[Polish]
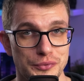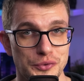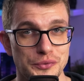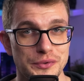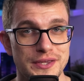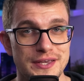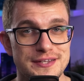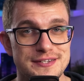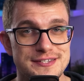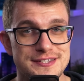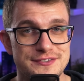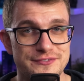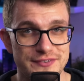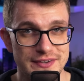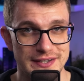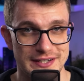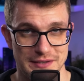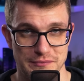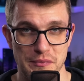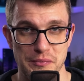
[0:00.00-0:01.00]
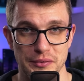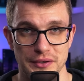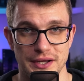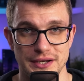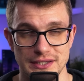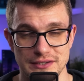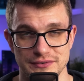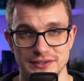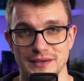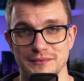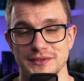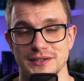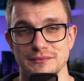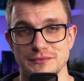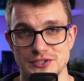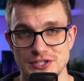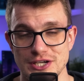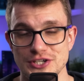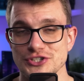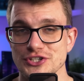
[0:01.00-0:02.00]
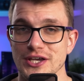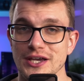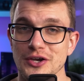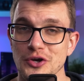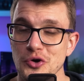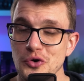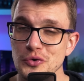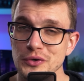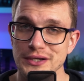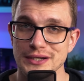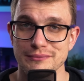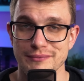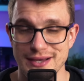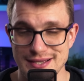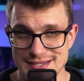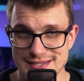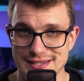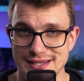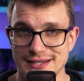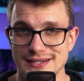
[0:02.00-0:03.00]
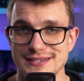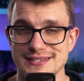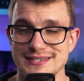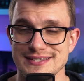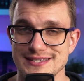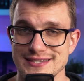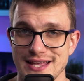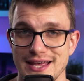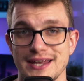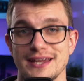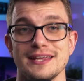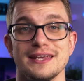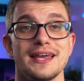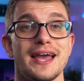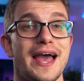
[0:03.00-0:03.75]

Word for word: był niezwykle popularny w tamtym czasie Cooler Master z serii